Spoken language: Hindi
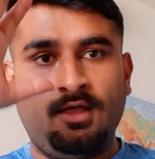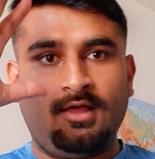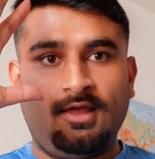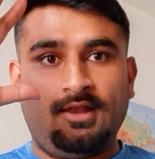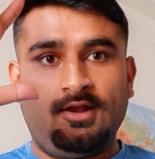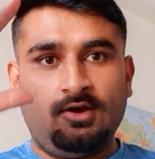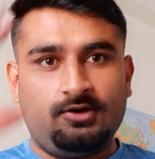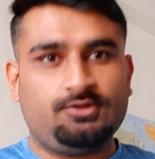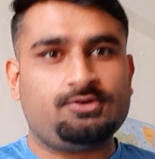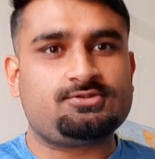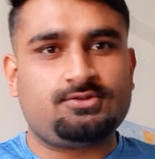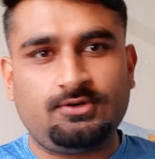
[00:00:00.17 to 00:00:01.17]
हेलो
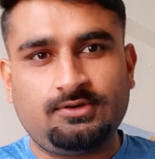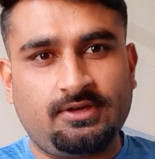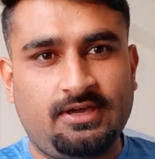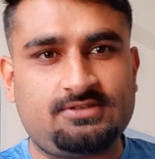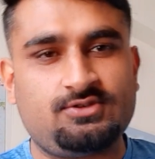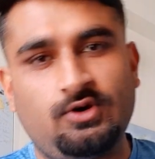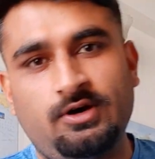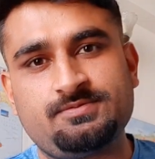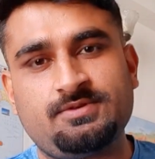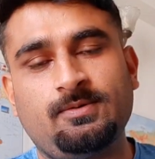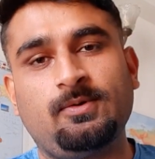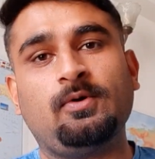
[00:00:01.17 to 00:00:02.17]
दोस्तों कैसे हो आप
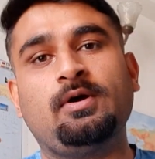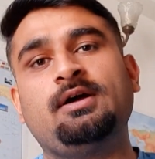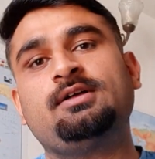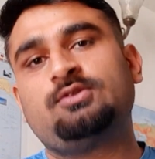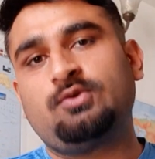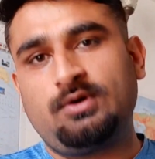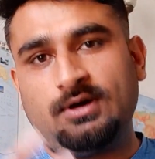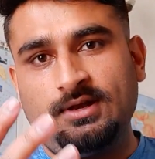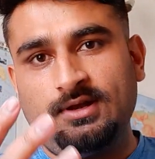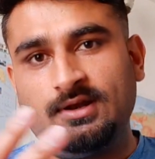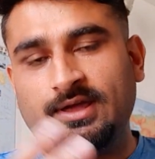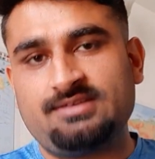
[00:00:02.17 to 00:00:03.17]
सर लोग तो
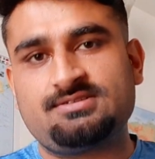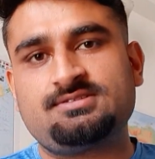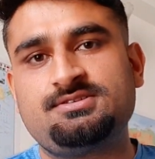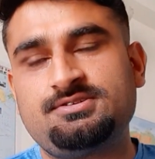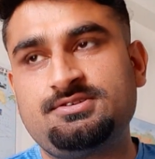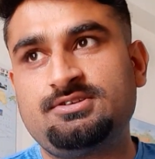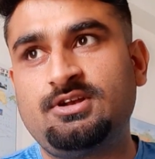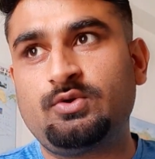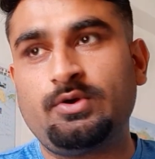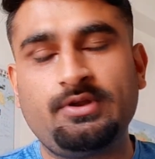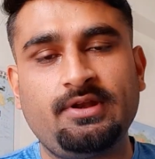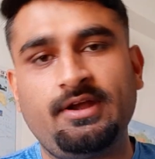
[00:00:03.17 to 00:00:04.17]
कल एस एस सी मेंस
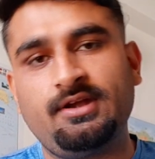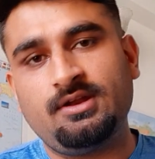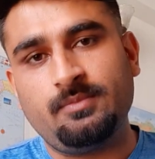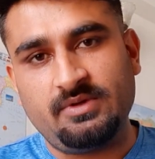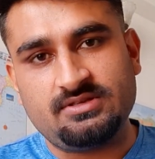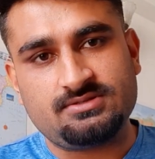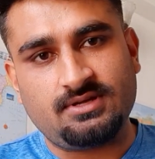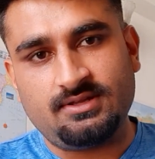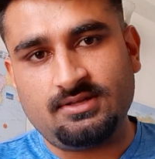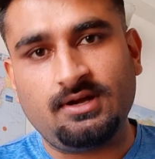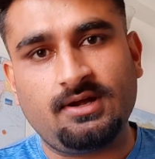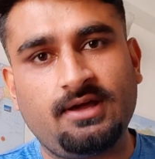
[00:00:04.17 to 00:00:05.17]
ट्वेंटी नाइनटीन का
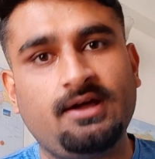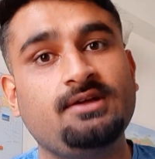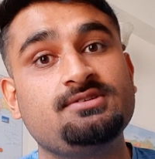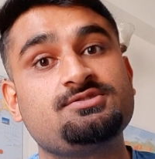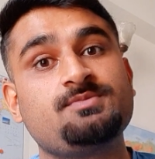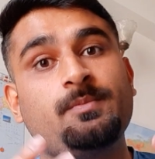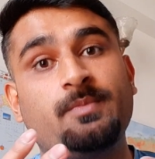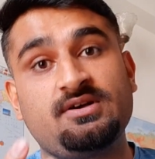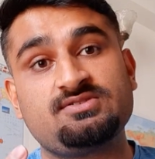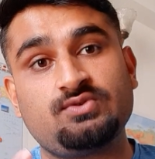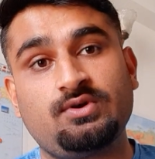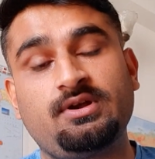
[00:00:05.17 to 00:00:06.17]
रिजल्ट आया है जिसमें
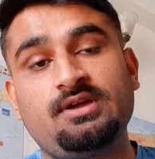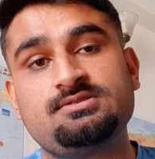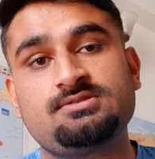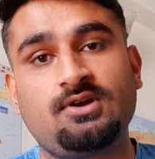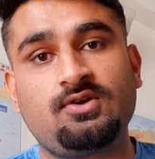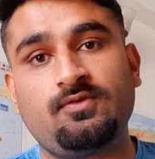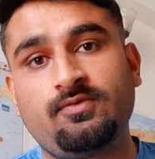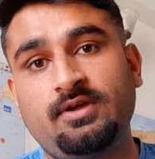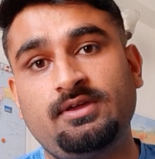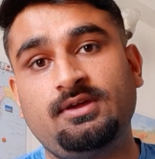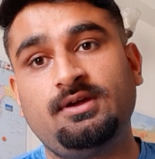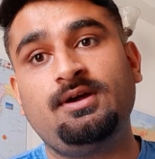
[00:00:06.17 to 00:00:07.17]
पाँच सौ अट्ठाईस कट ऑफ
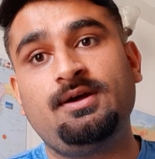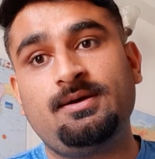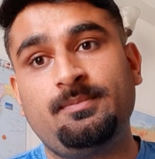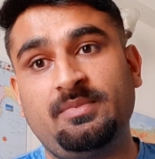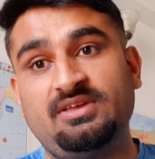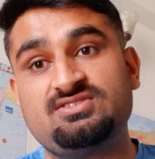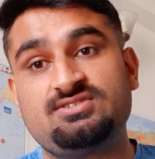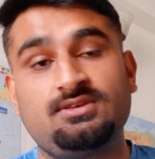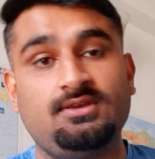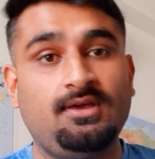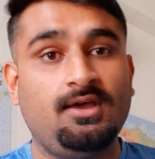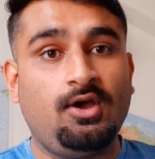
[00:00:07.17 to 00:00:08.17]
गई है मेंस
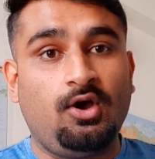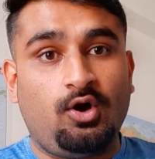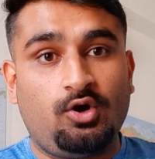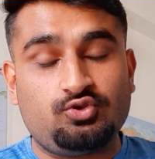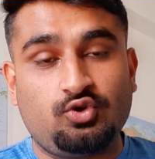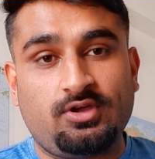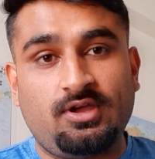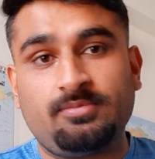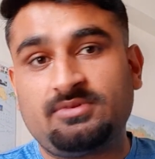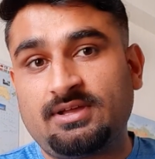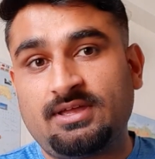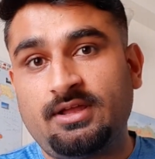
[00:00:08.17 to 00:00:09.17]
की और जो कि अब
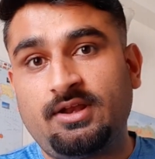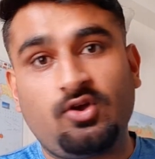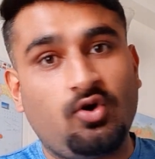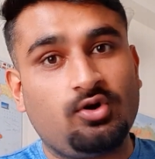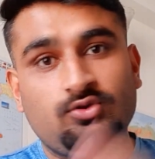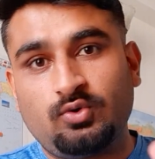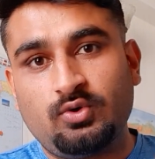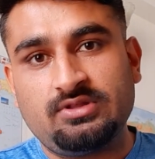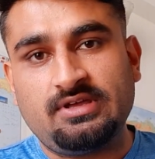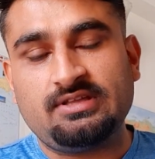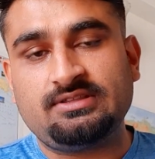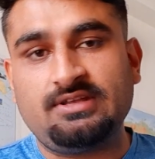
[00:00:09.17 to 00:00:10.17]
तक के रिकॉर्ड तोड़
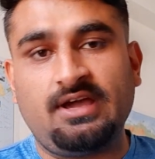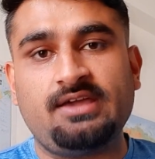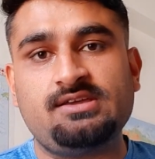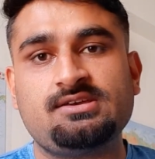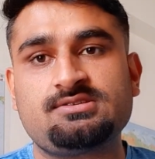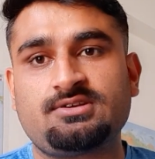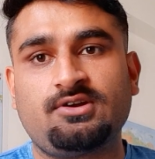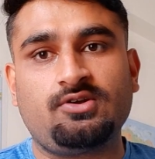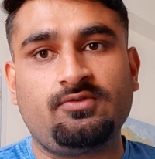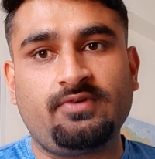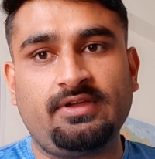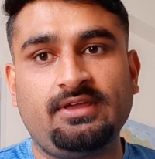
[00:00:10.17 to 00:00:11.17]
दिया है इतनी हाईएस्ट कट
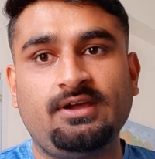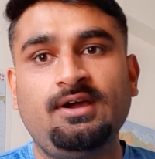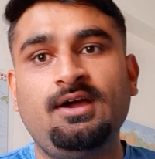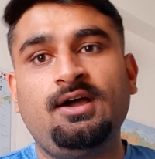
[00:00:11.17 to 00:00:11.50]
ऑफ गई है